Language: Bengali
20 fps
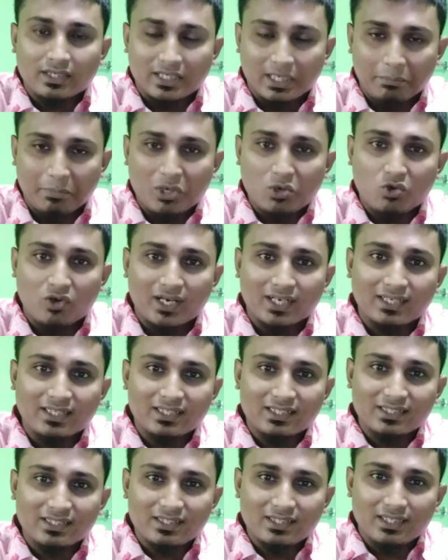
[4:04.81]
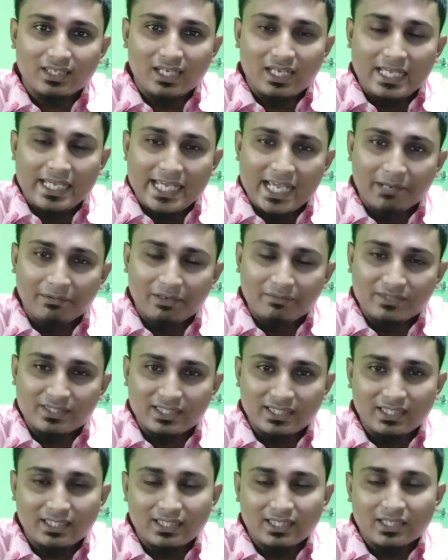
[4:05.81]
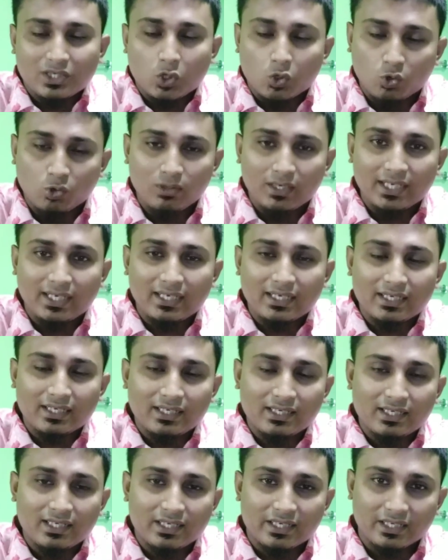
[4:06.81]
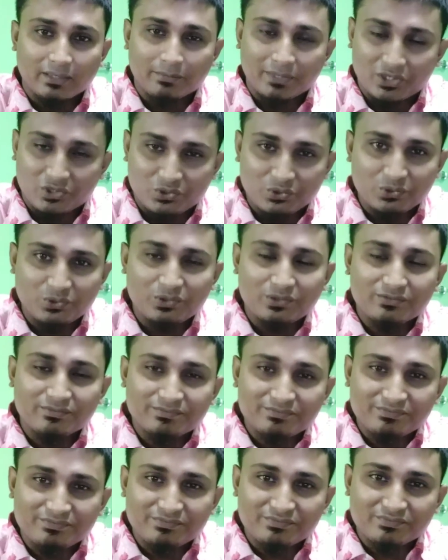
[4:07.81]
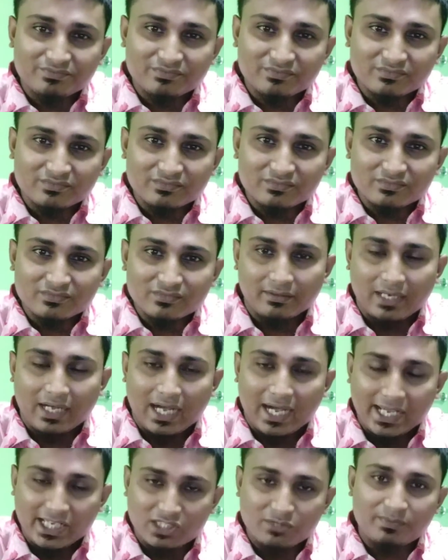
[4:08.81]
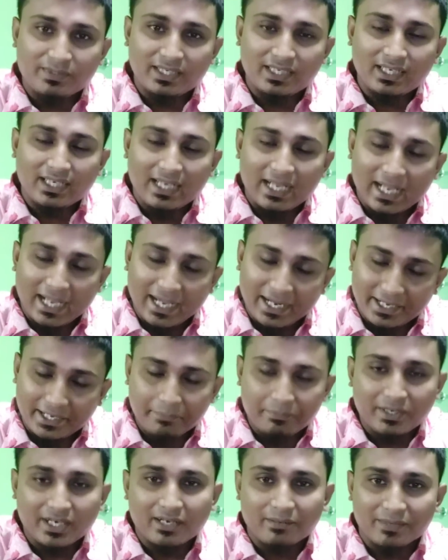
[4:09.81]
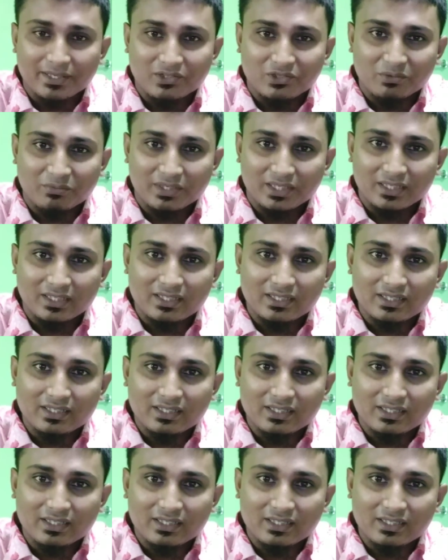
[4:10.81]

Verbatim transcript: নাম্বার ওয়ান ইএমএমসি খুলে নাম্বার টু আইএসপি অ্যাটেপ্টারের মাধ্যমে